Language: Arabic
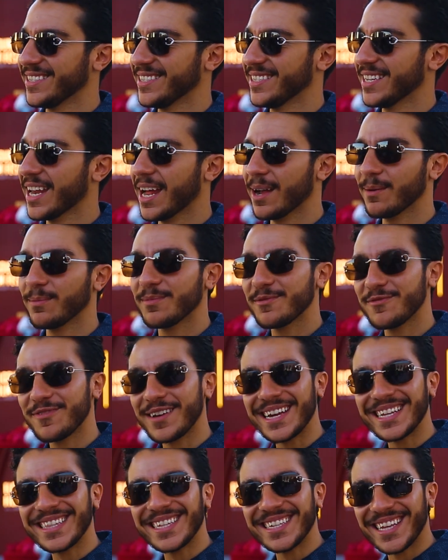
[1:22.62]
يلعب
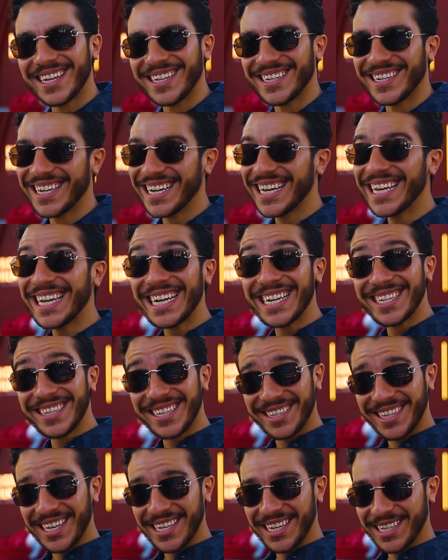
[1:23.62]
في حته تانية ايه
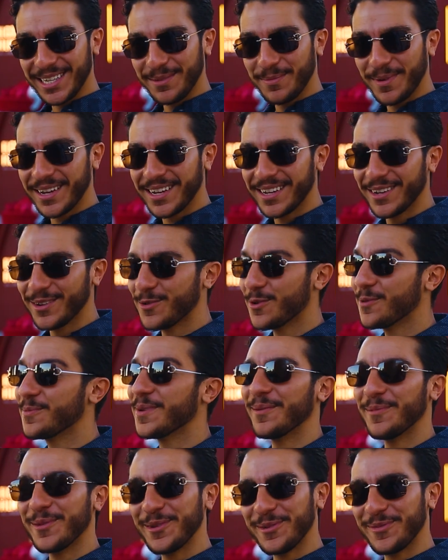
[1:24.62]
الحته التانية دي بقى
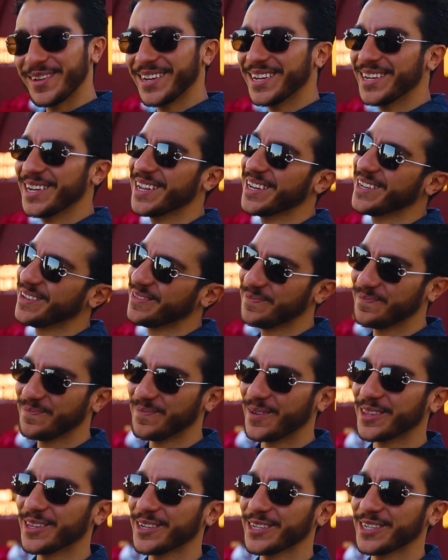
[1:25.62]
وبيعملوا فيها ايه انا
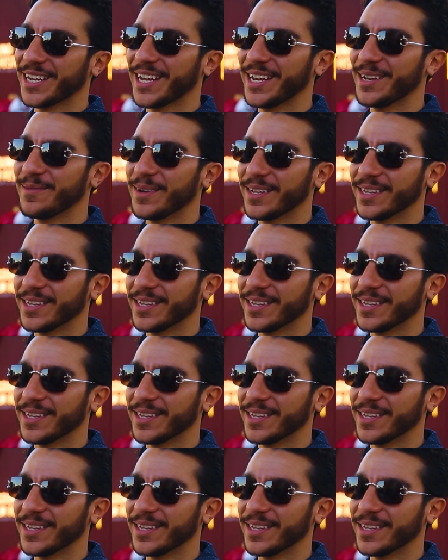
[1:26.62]
ما اقدرش اتكلم